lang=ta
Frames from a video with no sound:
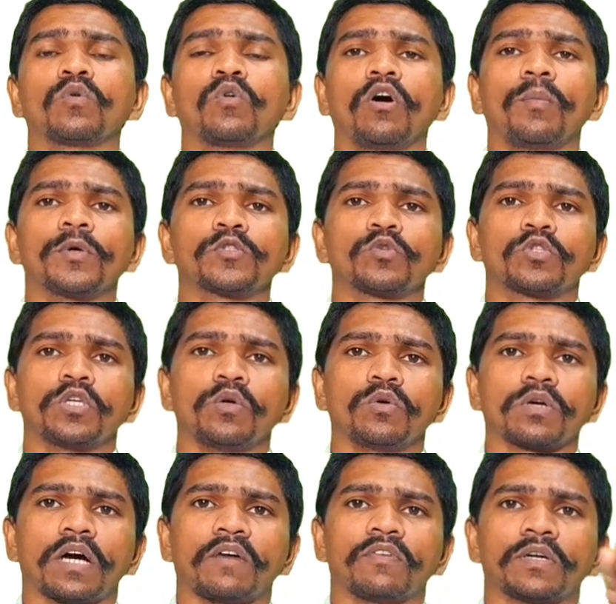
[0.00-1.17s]
குளோபை சுற்றி
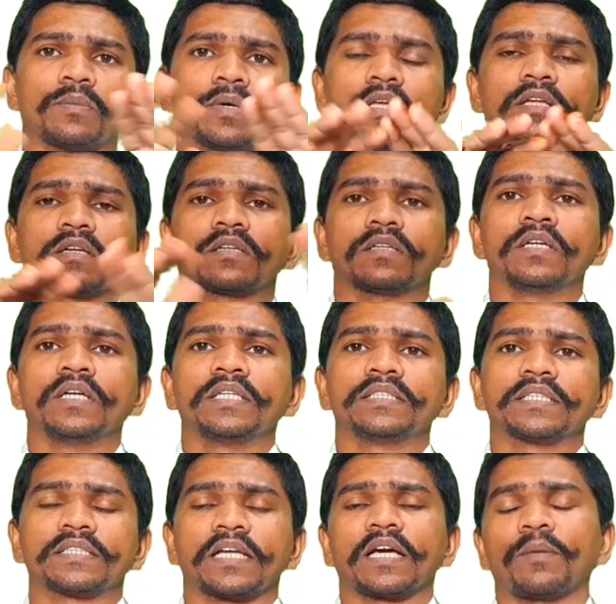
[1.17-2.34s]
ஒரு கவர் மாதிரி இருக்குது
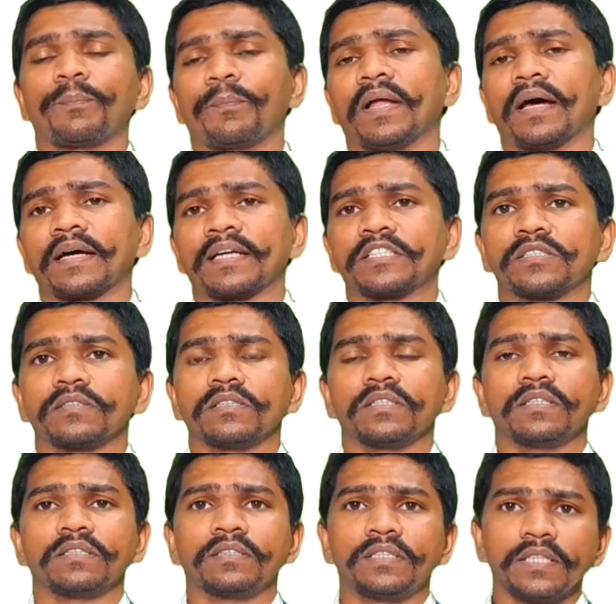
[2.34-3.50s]
ஜஸ்ட் லைக் அ பிளாங்கெட்
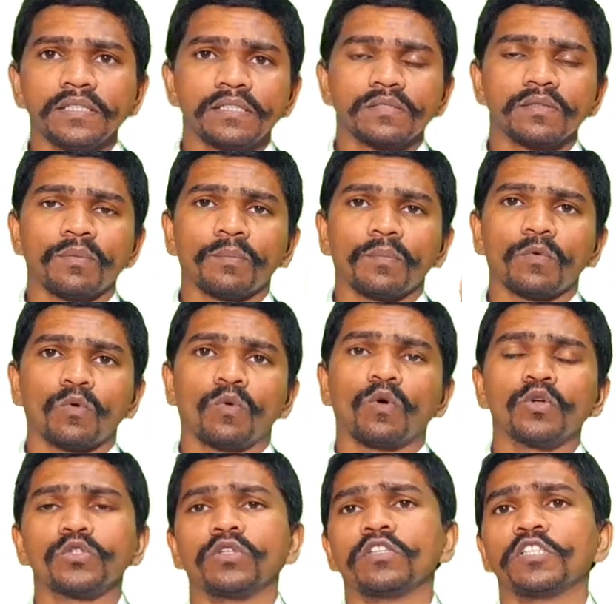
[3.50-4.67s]
திஸ்
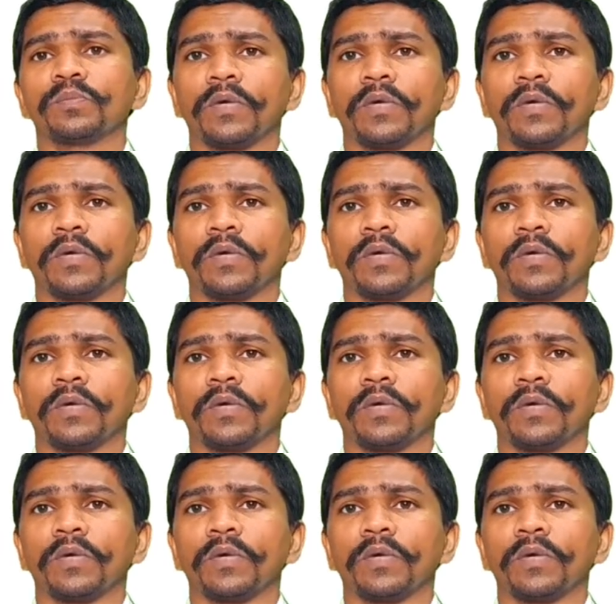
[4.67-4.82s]
Ozone is